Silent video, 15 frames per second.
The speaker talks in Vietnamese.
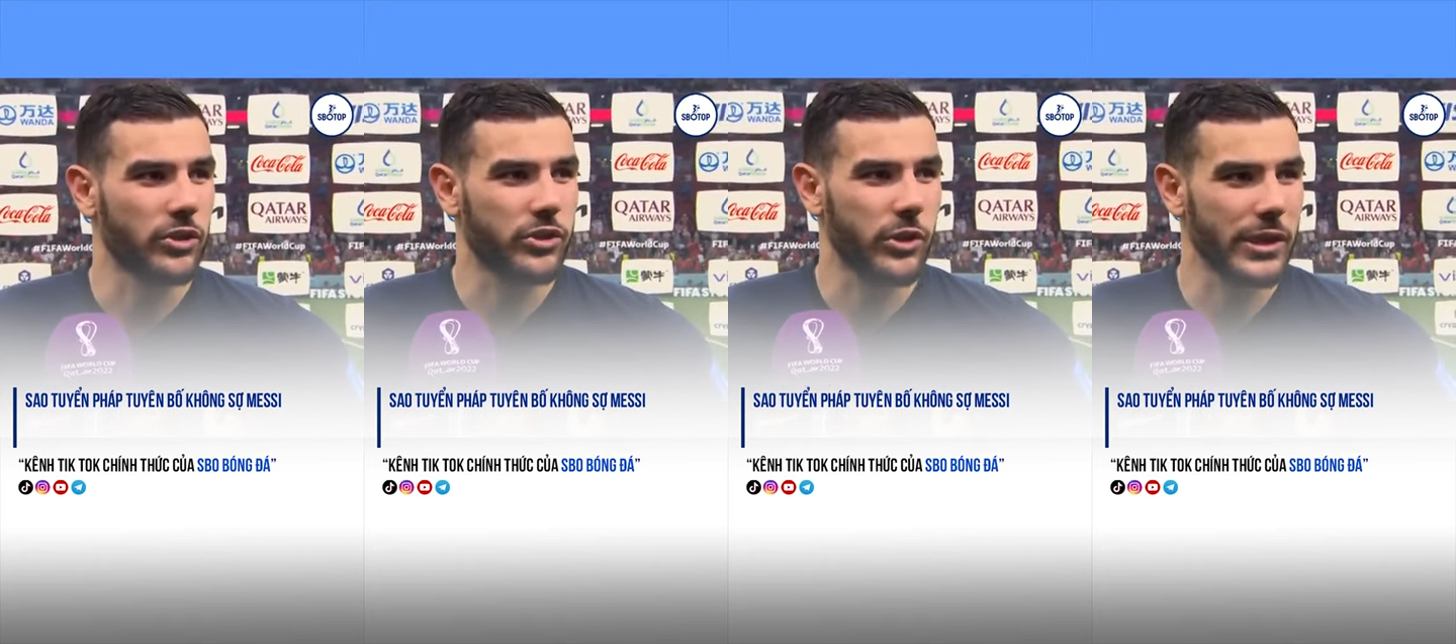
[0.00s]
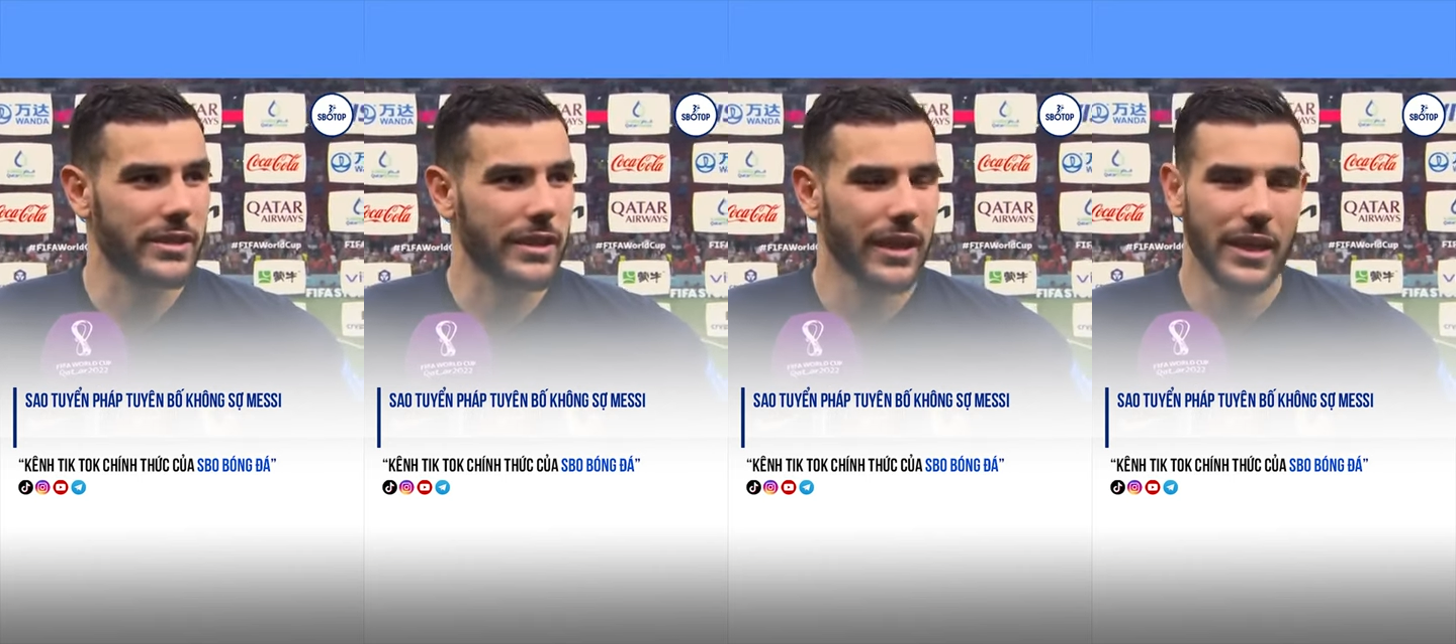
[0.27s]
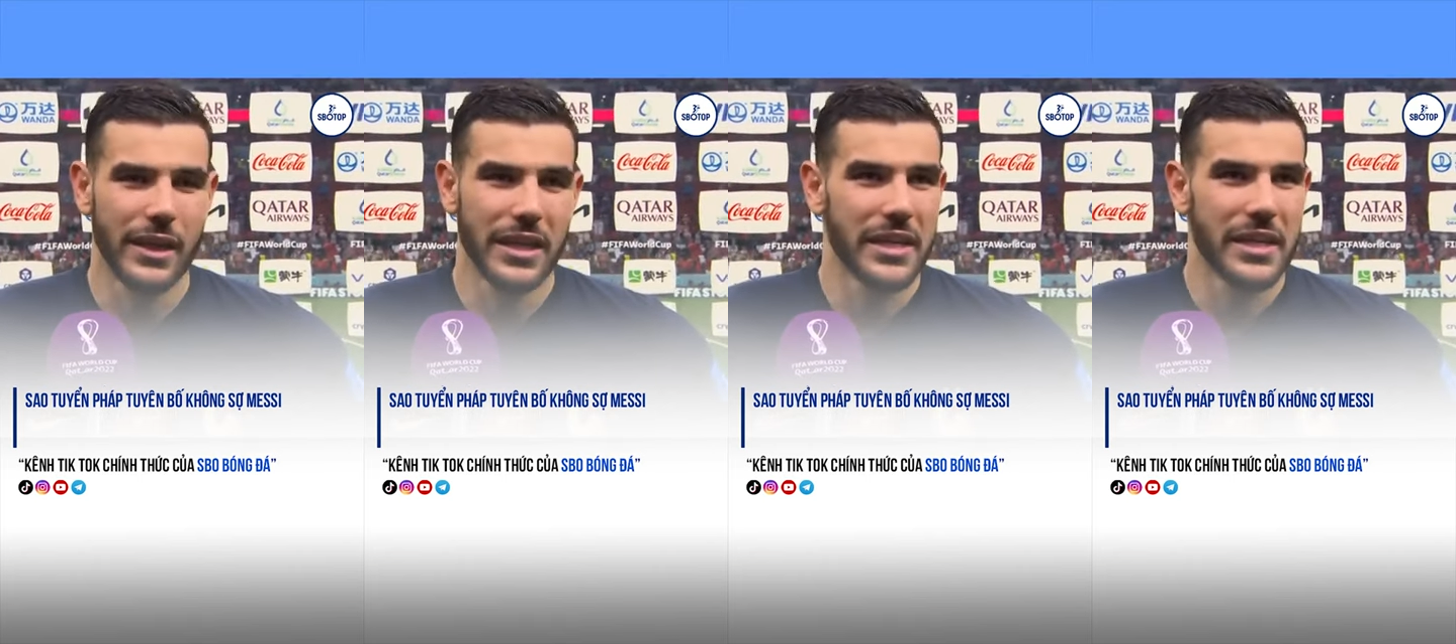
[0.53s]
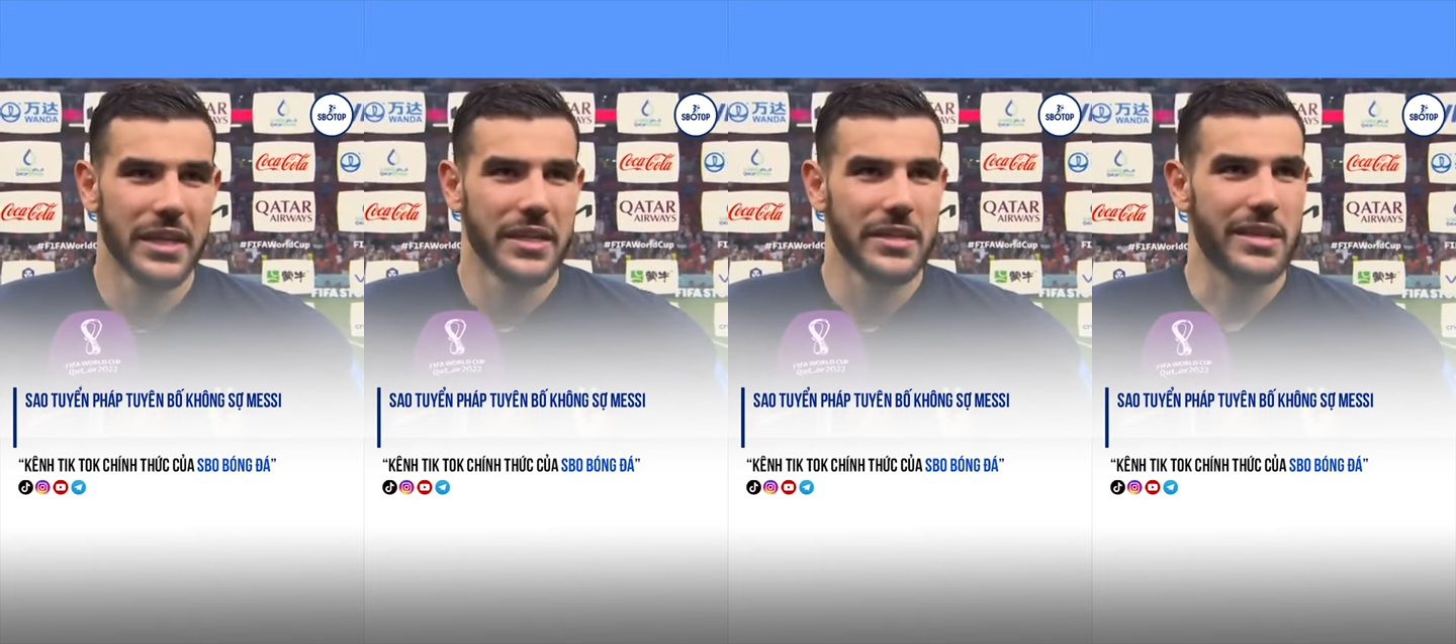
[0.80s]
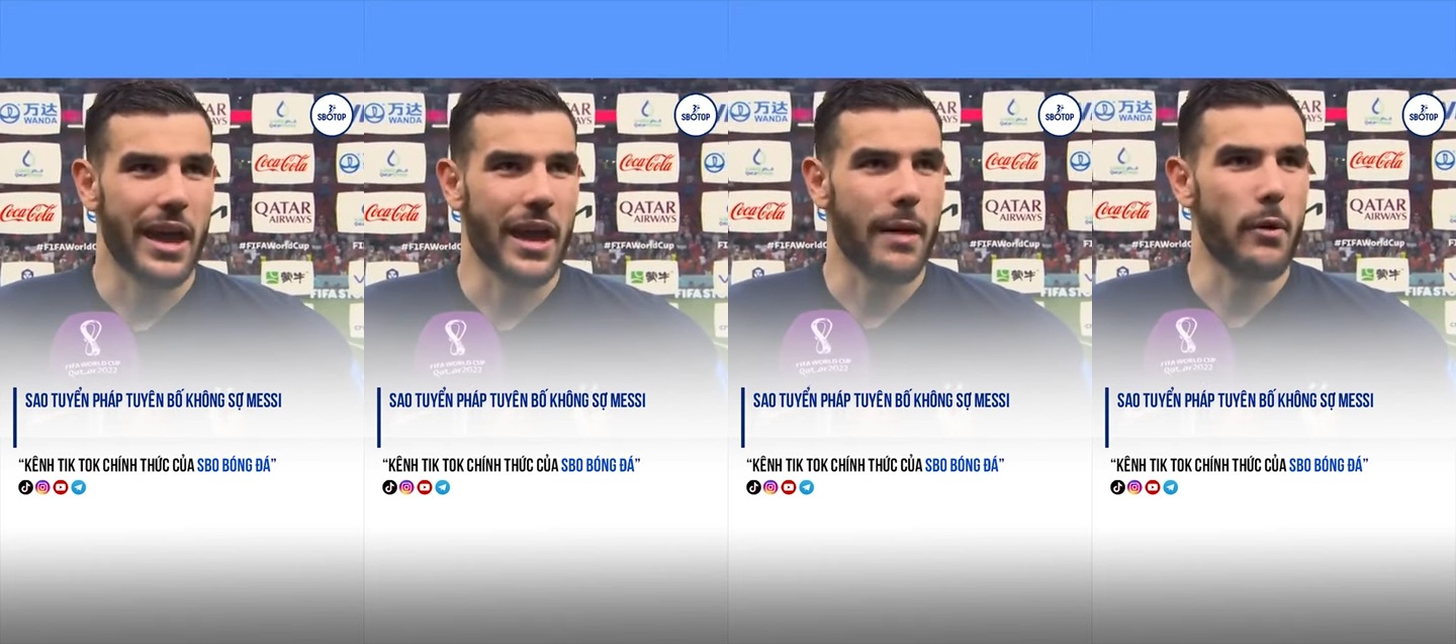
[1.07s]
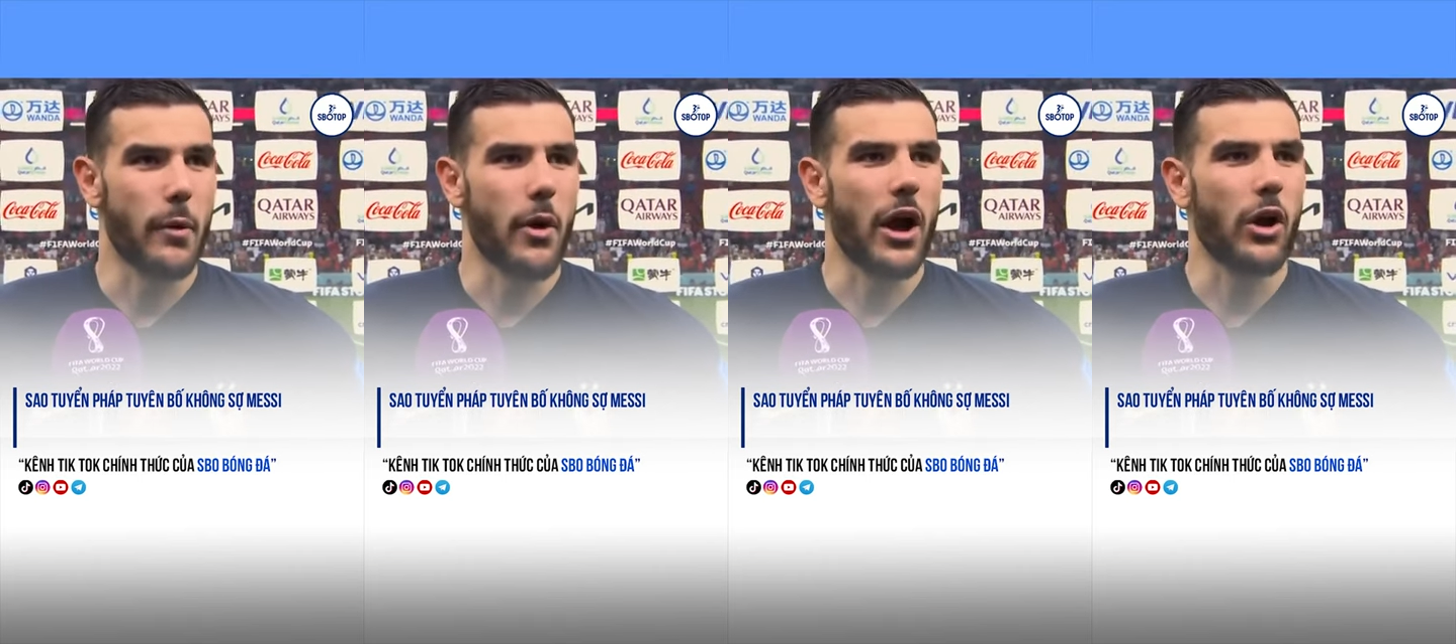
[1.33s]
chiến thắng ở trận chung kết
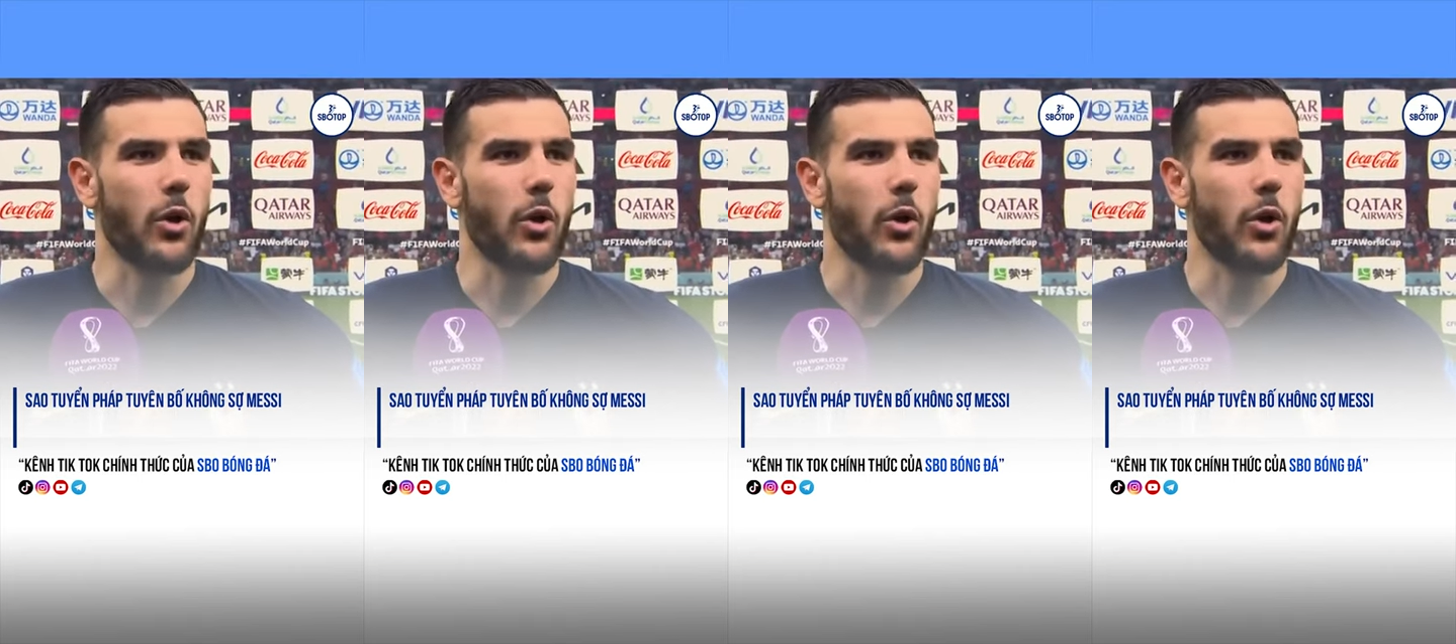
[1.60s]
này.